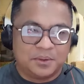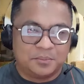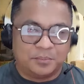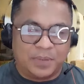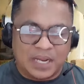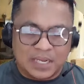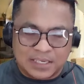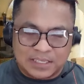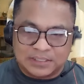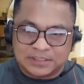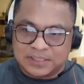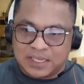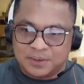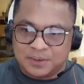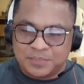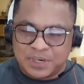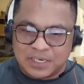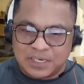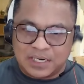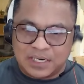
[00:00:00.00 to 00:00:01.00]
Bakit ka
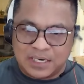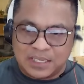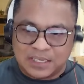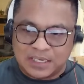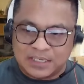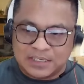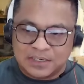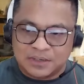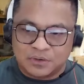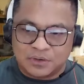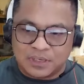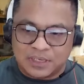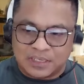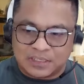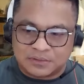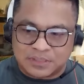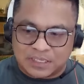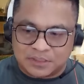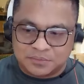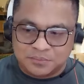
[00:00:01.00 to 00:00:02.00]
maglalagay ng
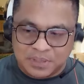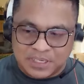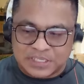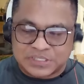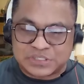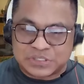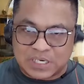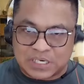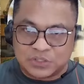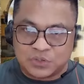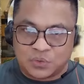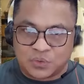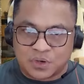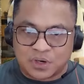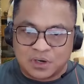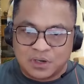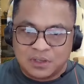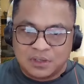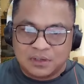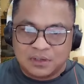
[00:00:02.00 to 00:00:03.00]
administrador
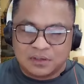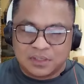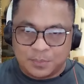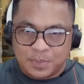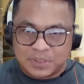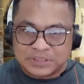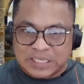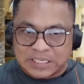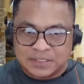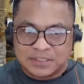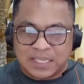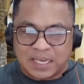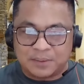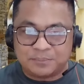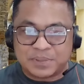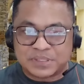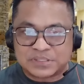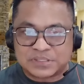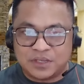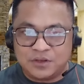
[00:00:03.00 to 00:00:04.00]
na matanda
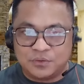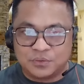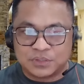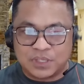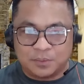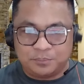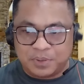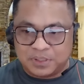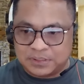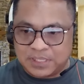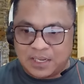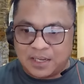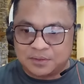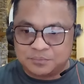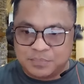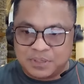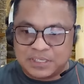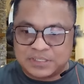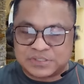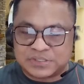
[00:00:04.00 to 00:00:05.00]
pa sa iyo? Dapat ang
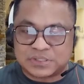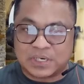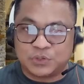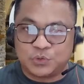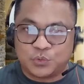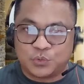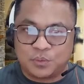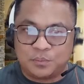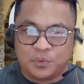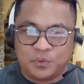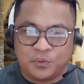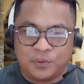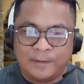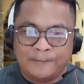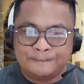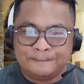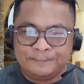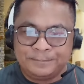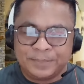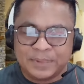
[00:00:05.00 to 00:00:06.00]
administrador mo
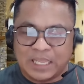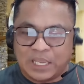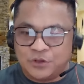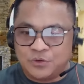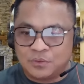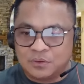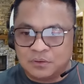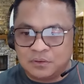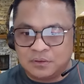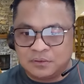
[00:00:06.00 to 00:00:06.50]
ay eh yung